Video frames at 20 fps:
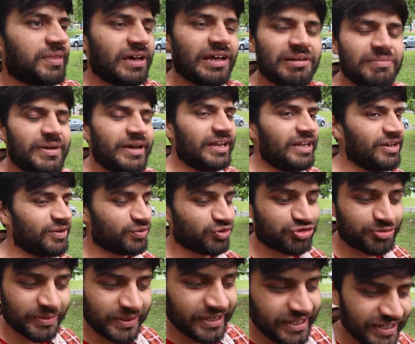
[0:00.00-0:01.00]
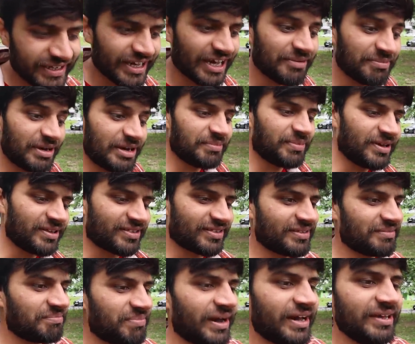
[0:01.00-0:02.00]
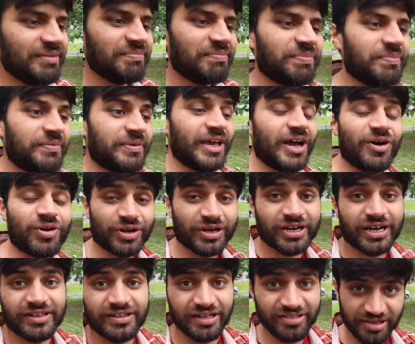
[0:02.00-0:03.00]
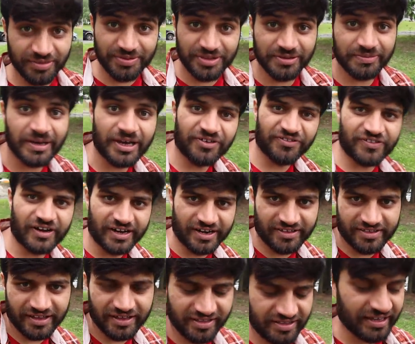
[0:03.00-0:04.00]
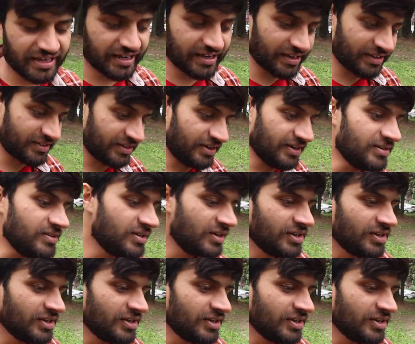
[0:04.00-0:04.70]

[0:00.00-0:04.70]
कल मैंने कुछ भी नहीं किया मैं बस भाई क्या हो रखा था जब से मैं अफ़गानिस्तान से आया था